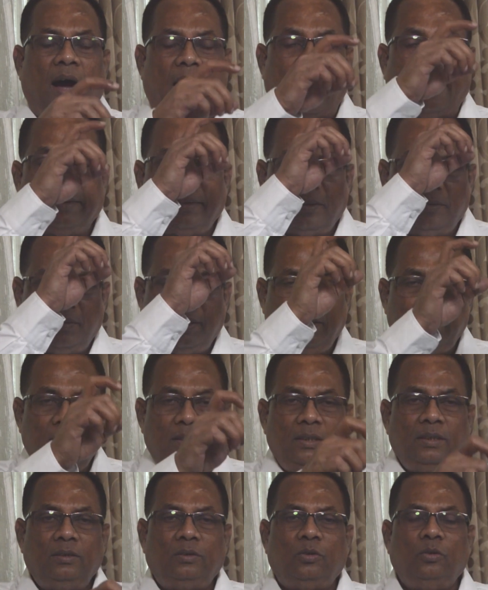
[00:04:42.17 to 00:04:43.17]
அதை
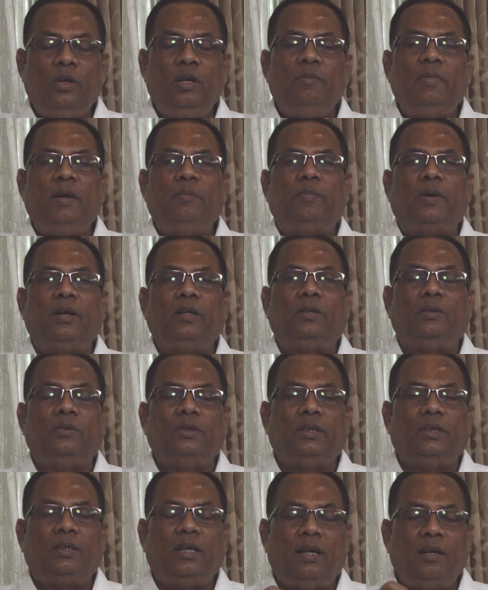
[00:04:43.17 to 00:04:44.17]
வந்து
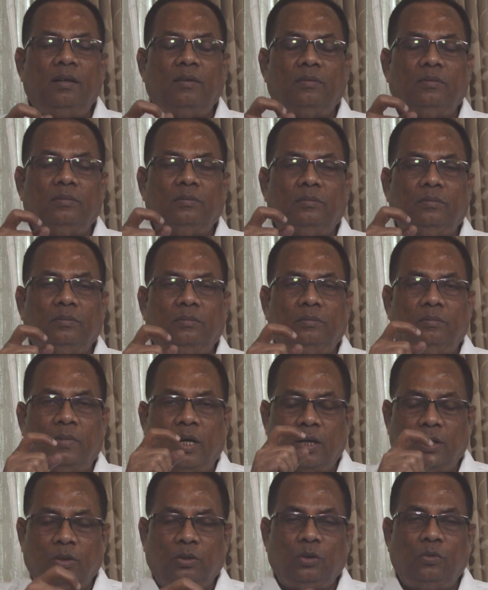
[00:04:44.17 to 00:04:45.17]
தூய்மைப்படுத்துவது தான்
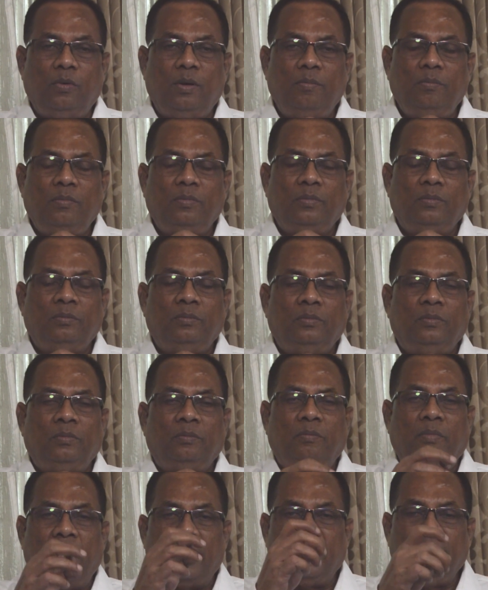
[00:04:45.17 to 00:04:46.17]
மருத்துவம்
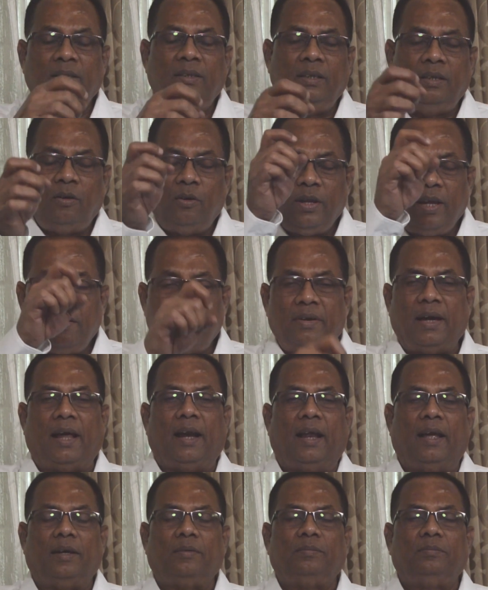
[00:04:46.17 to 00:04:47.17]
மருந்தினுடைய
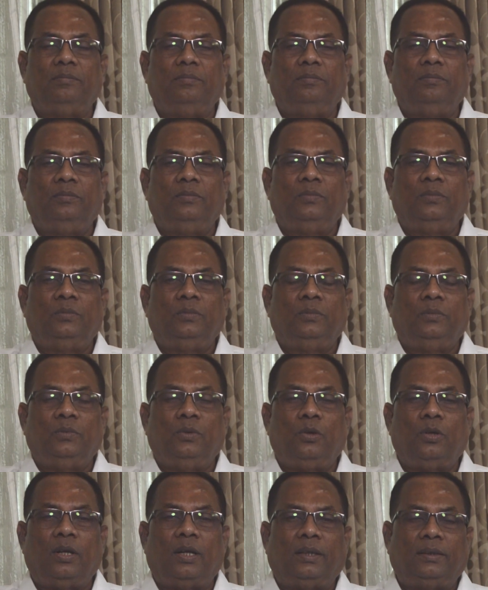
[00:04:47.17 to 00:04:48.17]
வேலை
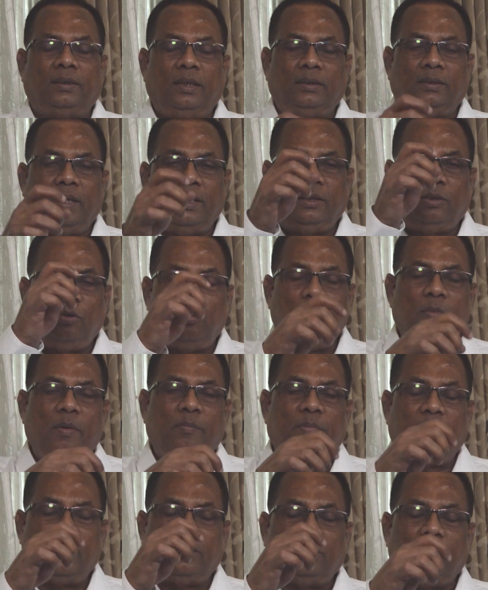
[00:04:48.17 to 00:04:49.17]
ஒரு ரத்தத்தை
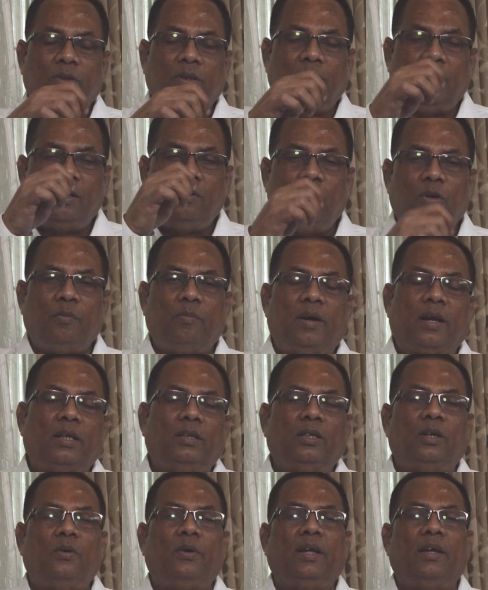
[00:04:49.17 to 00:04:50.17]
தூய்மைப்படுத்துவது தான் ஒரு
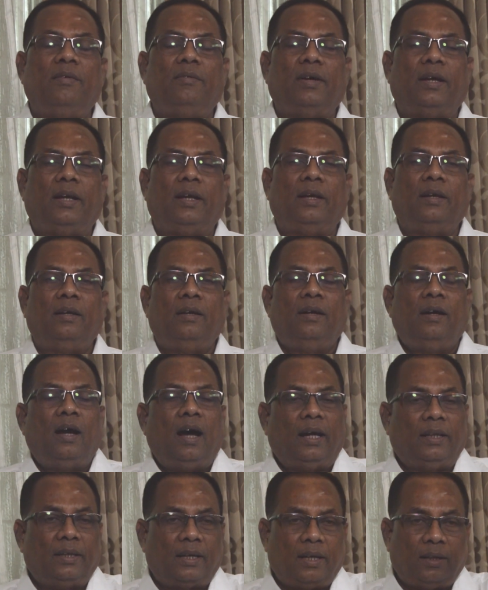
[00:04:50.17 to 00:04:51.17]
மருந்தினுடைய வேலை
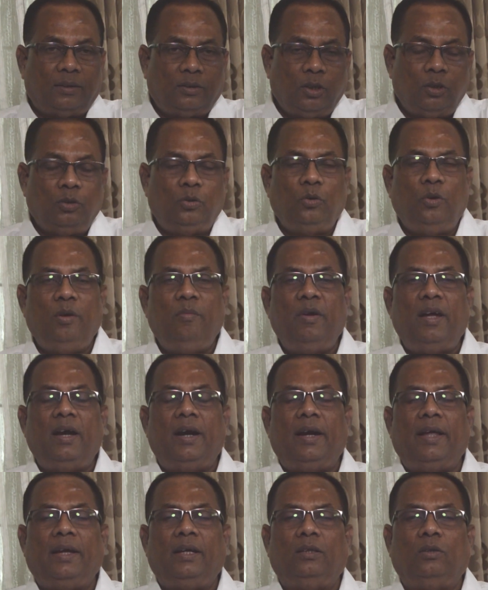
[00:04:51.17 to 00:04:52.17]
அந்த ரத்தம் தூய்மை
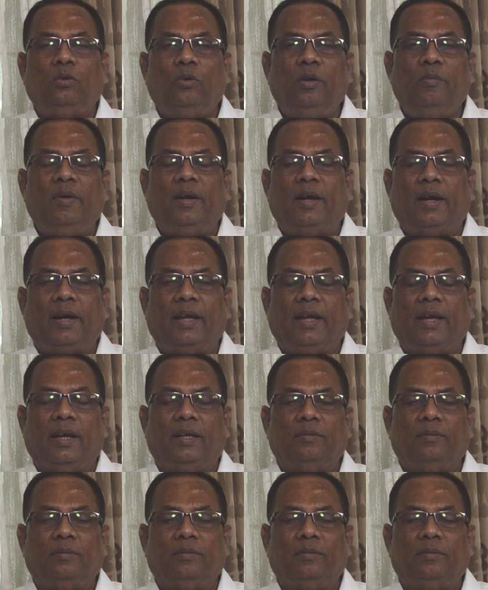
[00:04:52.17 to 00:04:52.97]
அடைய தூய்மை அடைய